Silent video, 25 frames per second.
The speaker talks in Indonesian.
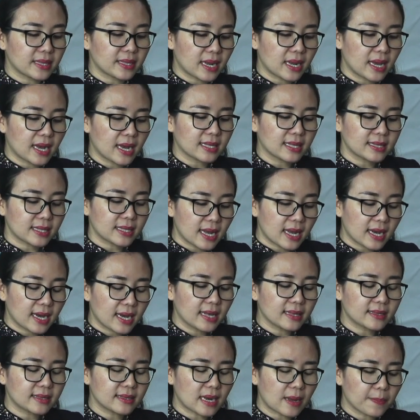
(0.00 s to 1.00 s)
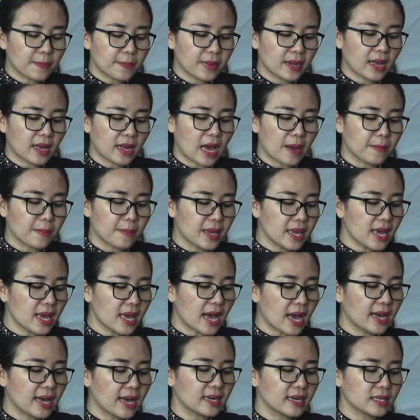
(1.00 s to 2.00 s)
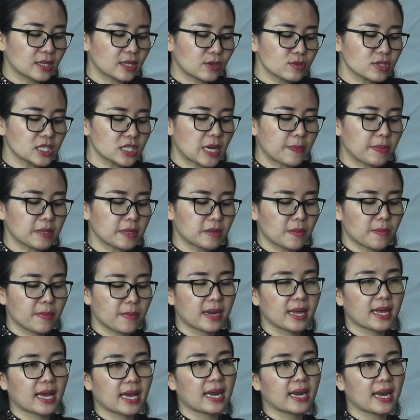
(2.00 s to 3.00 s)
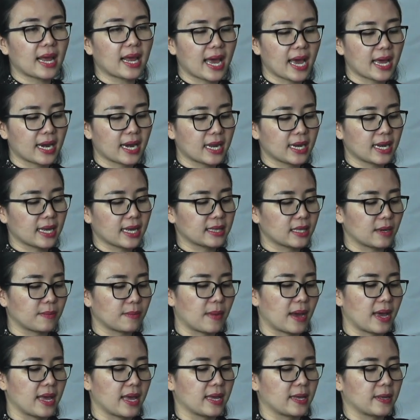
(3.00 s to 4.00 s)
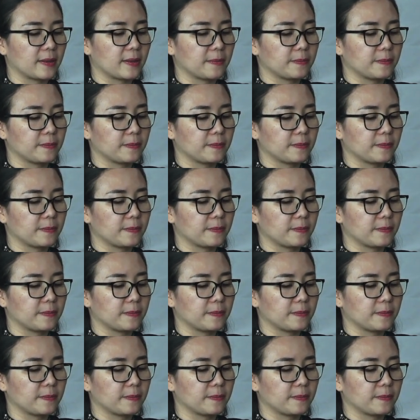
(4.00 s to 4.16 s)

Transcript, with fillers: tenaga-tenaga terampil kami agar terus dapat memberikan layanan yang terbaik.